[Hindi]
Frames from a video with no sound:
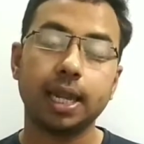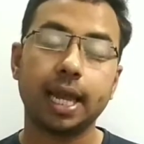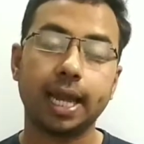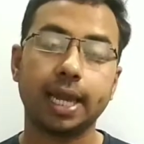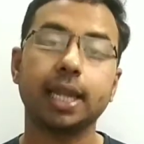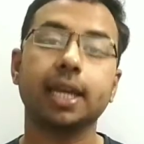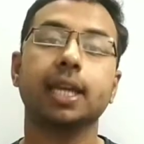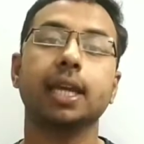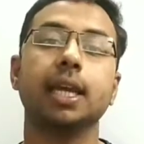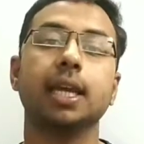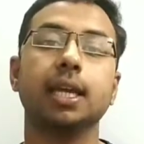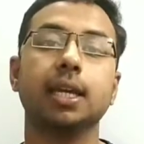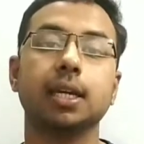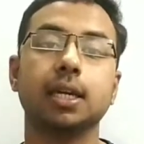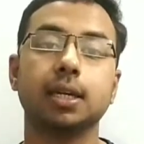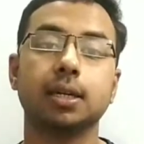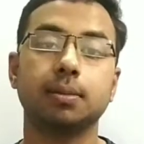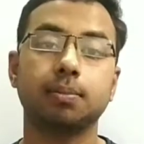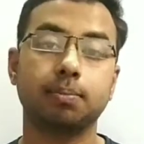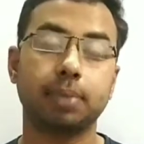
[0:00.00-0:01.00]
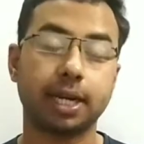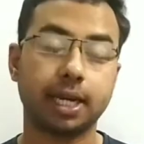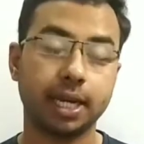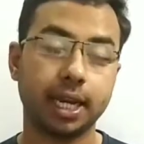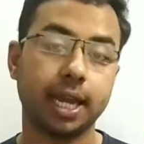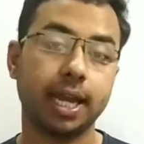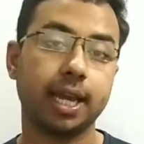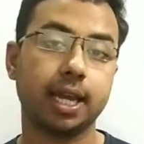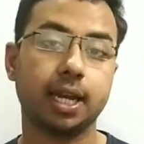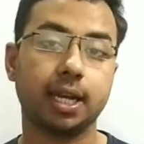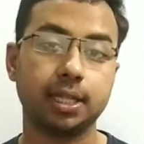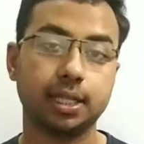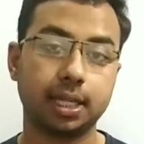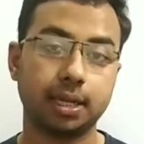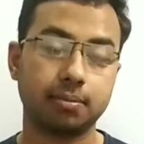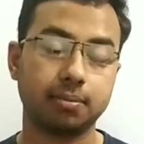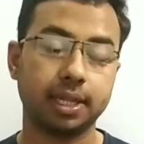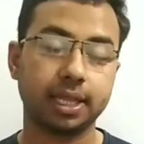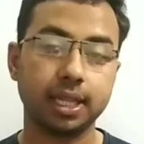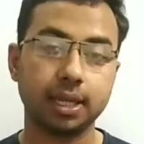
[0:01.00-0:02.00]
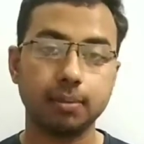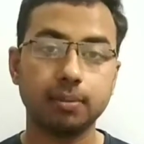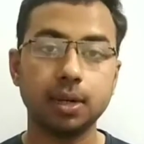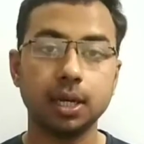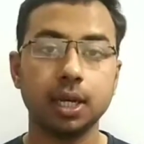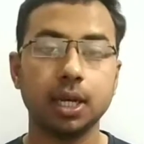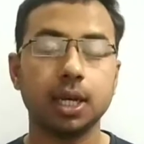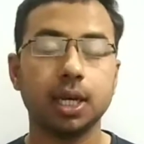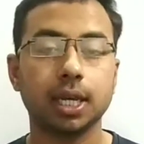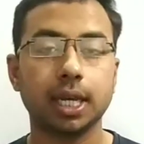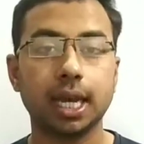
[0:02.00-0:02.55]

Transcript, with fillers: लाने की uh, प्रक्रिया ये करता है मतलब